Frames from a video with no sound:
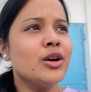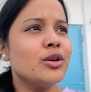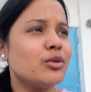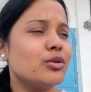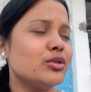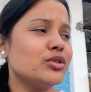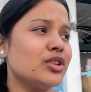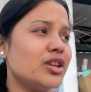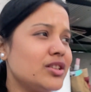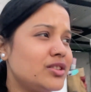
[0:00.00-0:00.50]

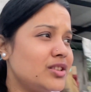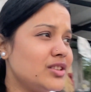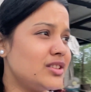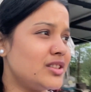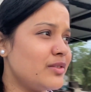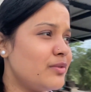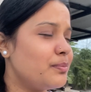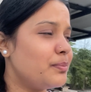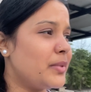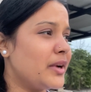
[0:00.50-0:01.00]
कुछ अच्छे
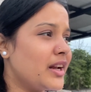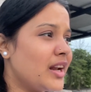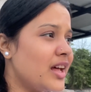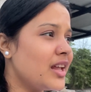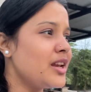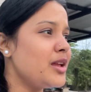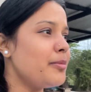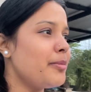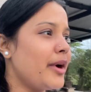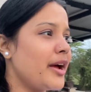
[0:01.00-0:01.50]
से बना
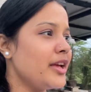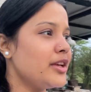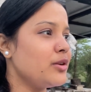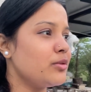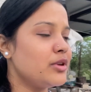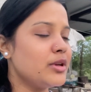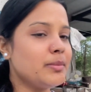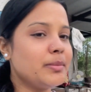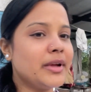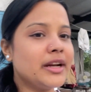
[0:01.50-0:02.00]
नहीं पाई
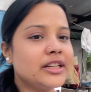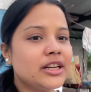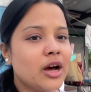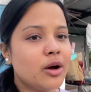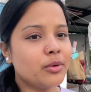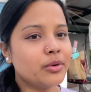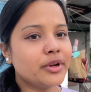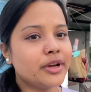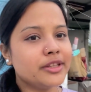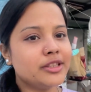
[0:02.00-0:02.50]
क्योंकि मैं
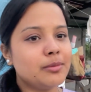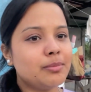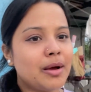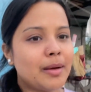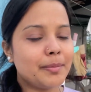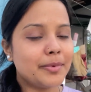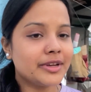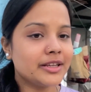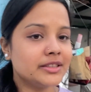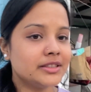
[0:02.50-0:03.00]
टाउन गई थी
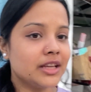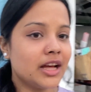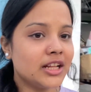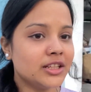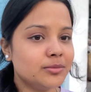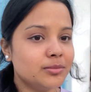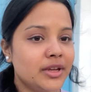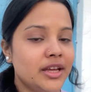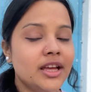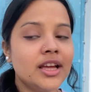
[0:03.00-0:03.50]
पापा के
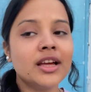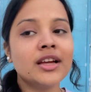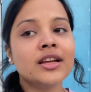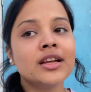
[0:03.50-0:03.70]
साथ में